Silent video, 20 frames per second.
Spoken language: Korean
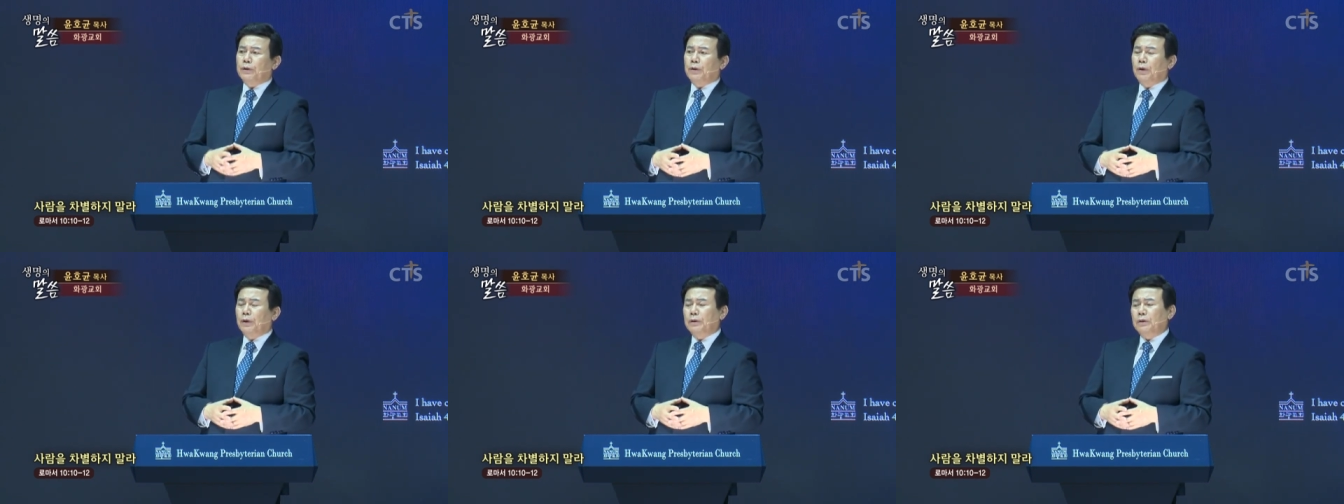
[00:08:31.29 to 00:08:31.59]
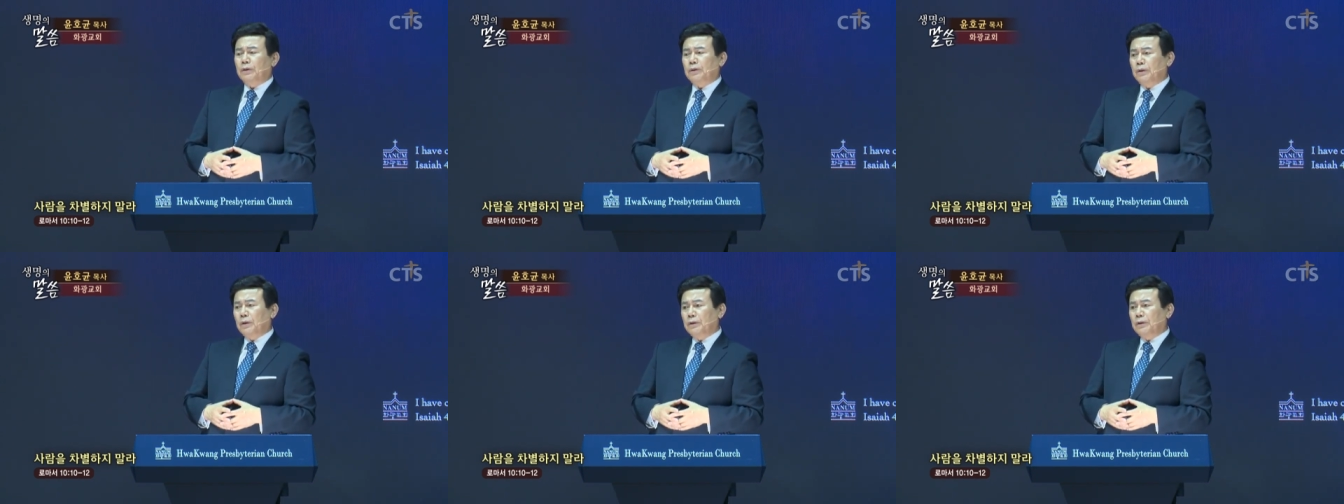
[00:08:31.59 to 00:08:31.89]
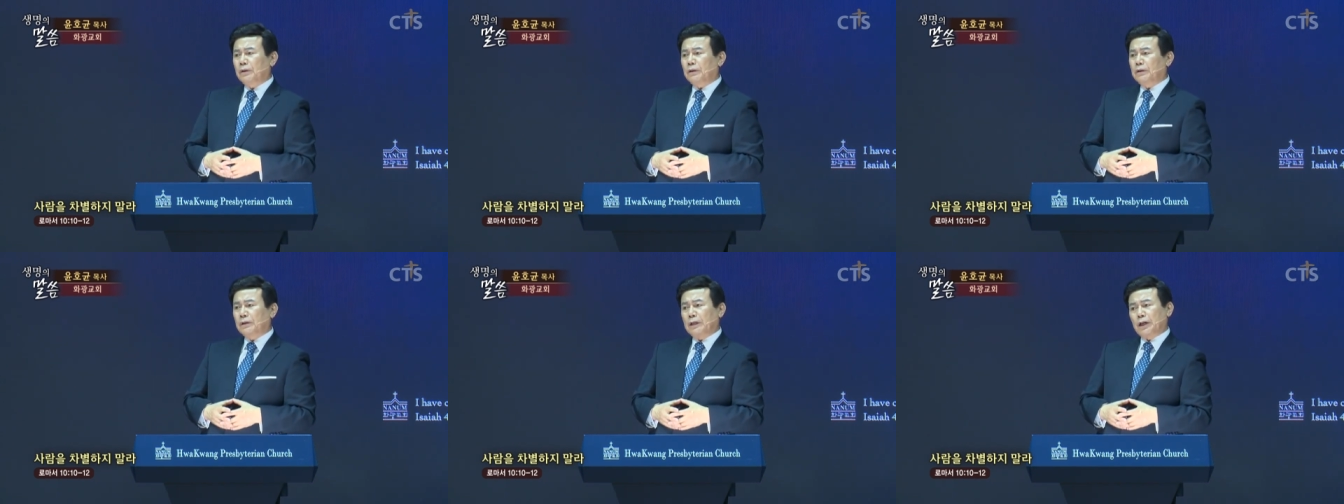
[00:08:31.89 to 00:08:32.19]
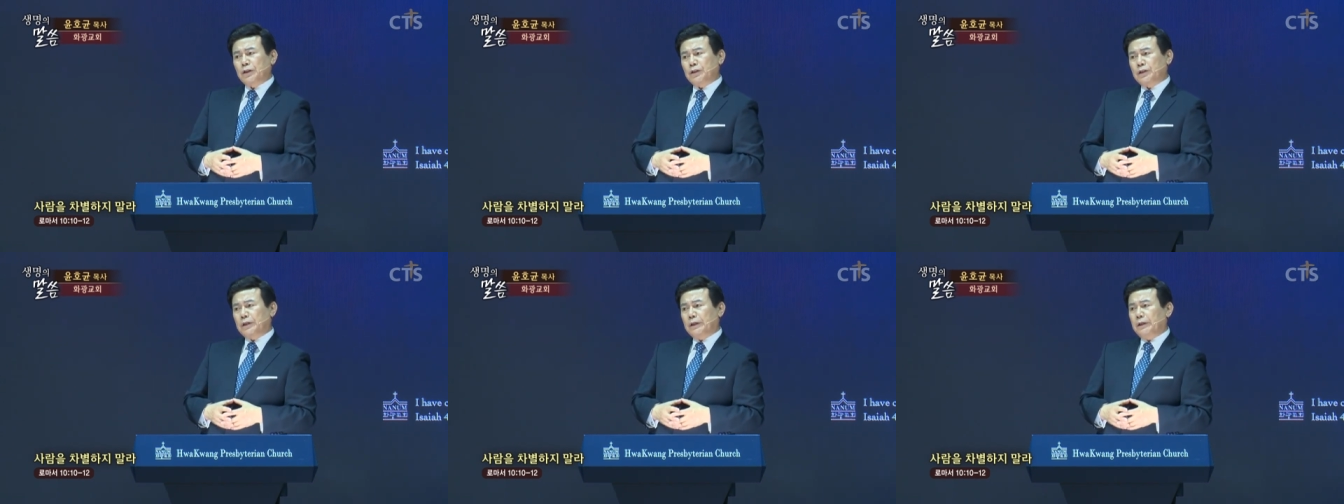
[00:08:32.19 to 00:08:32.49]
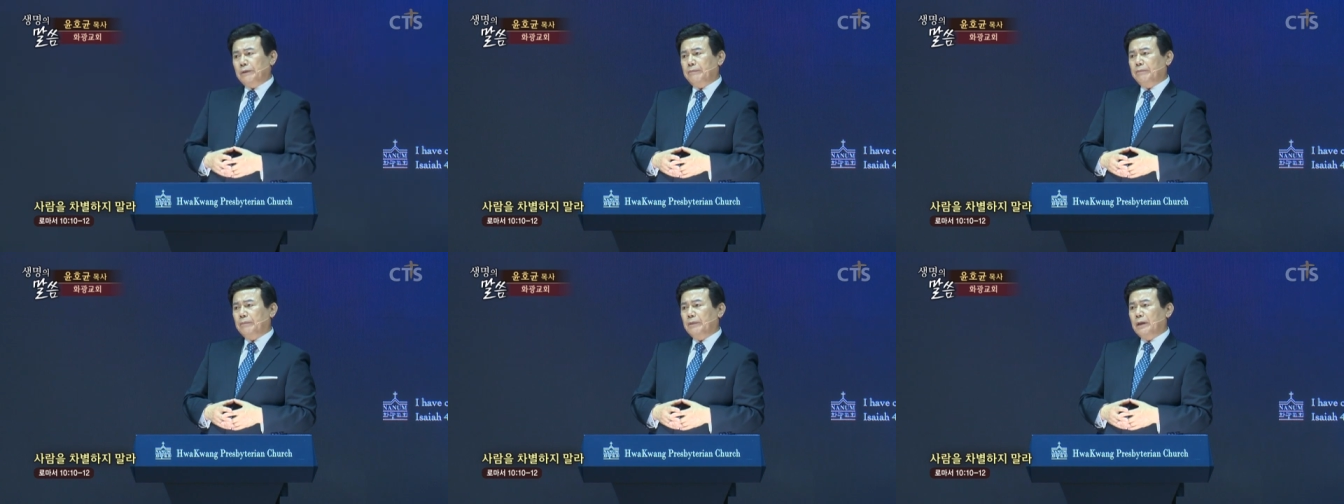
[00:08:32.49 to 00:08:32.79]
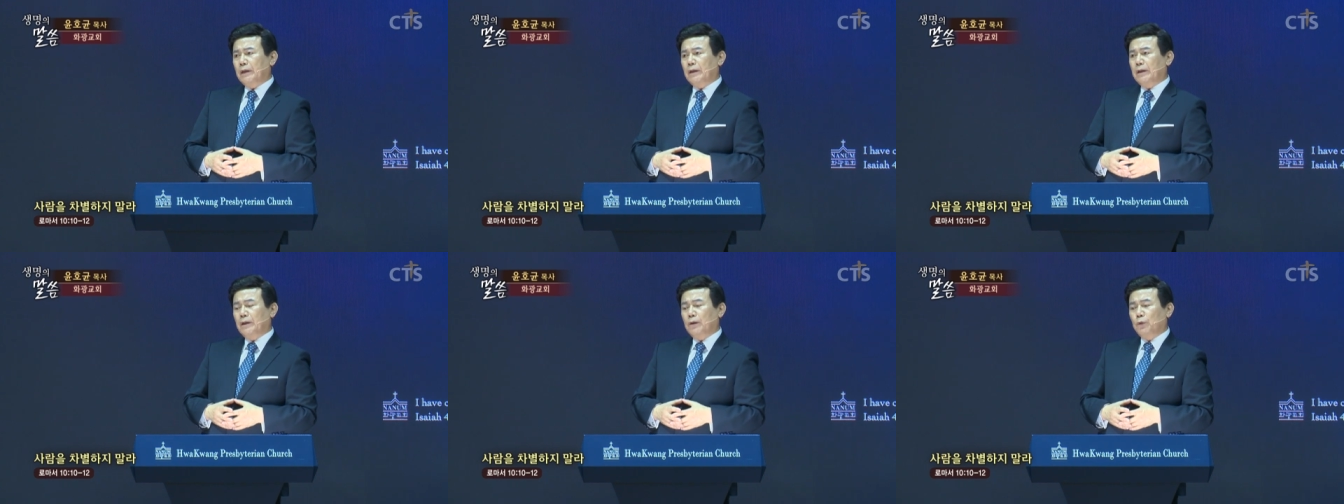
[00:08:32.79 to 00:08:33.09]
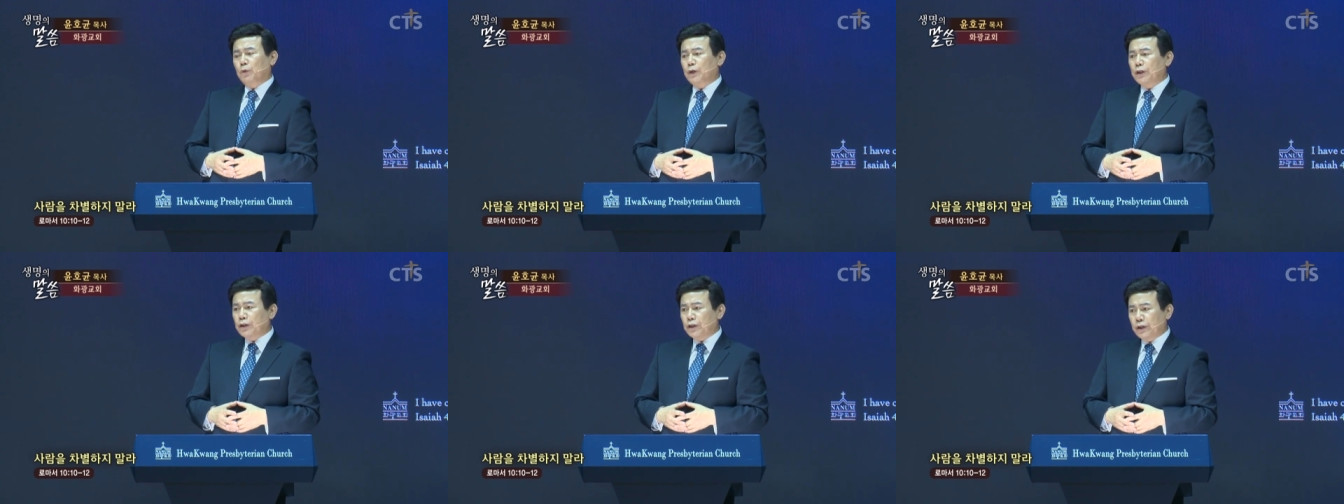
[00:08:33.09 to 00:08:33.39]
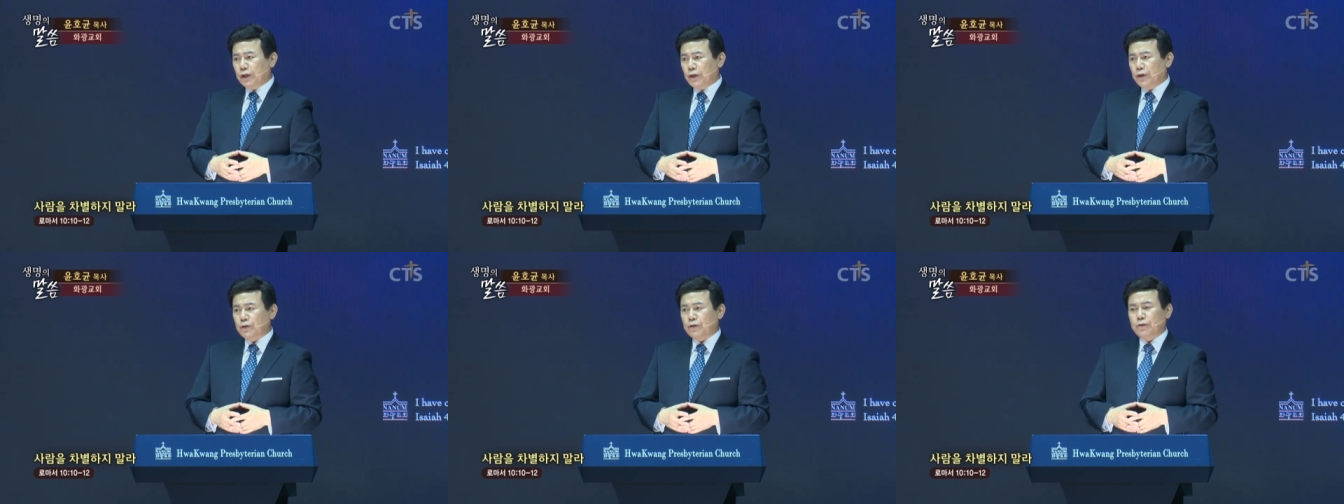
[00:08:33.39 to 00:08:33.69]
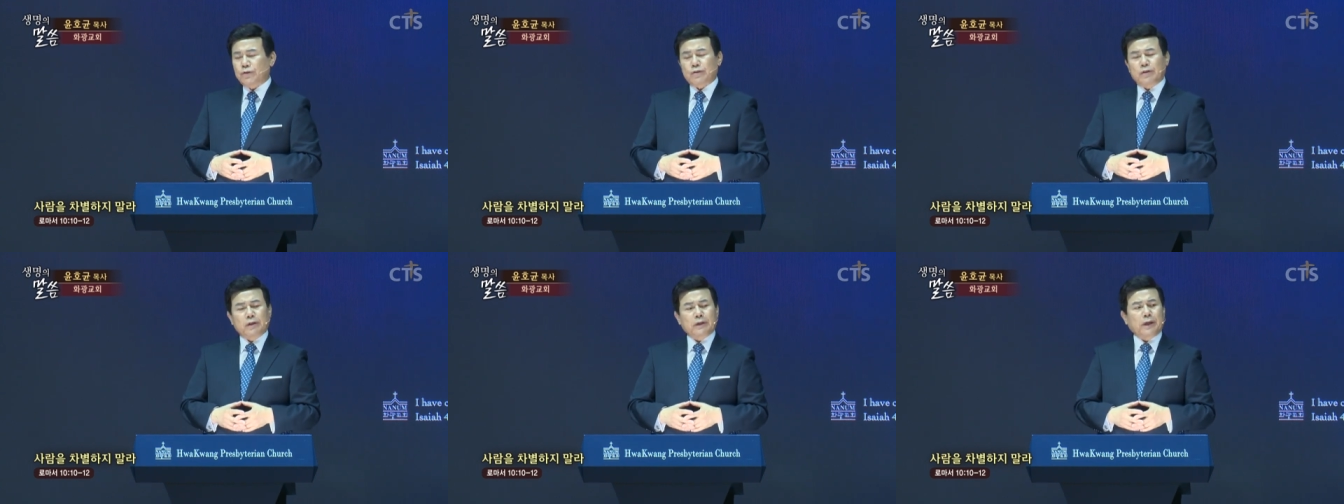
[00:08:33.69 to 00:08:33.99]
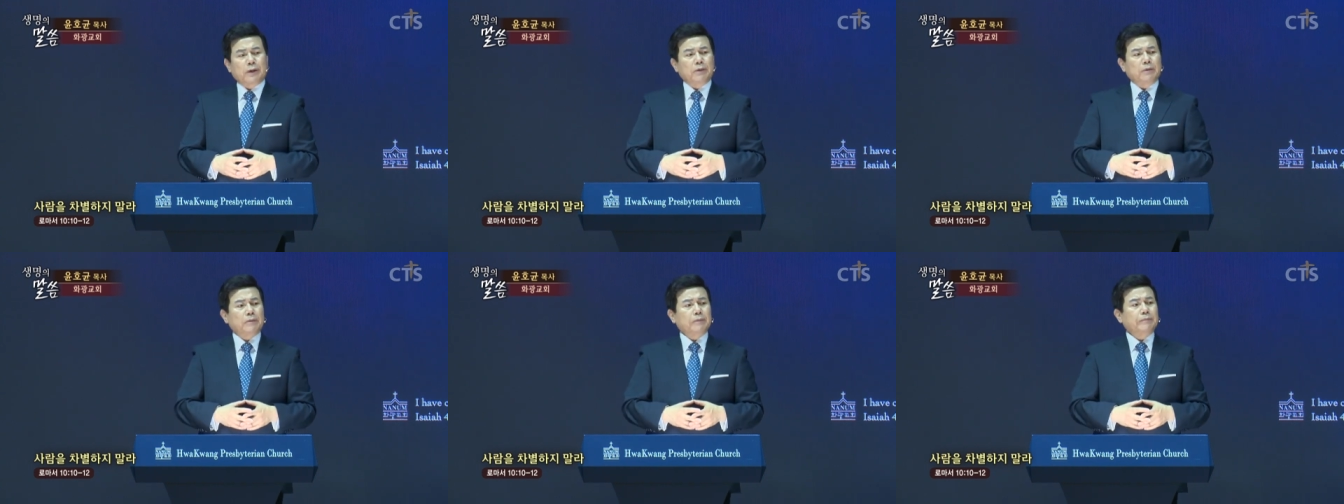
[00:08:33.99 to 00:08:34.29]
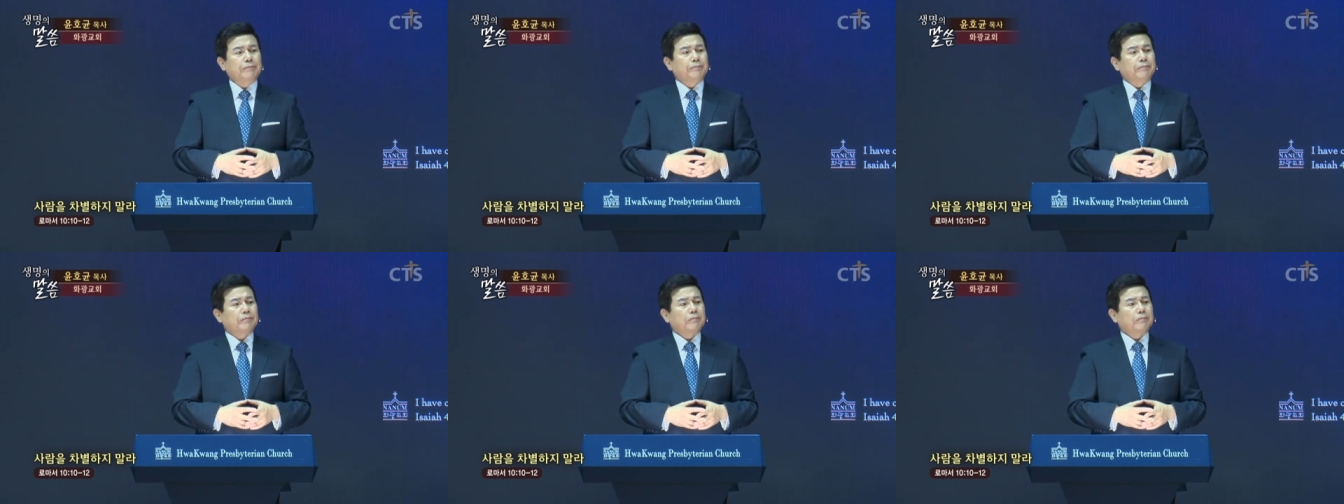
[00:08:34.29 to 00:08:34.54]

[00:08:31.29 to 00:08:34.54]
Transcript: 어떤 그 당시에 위치에 있었을까요?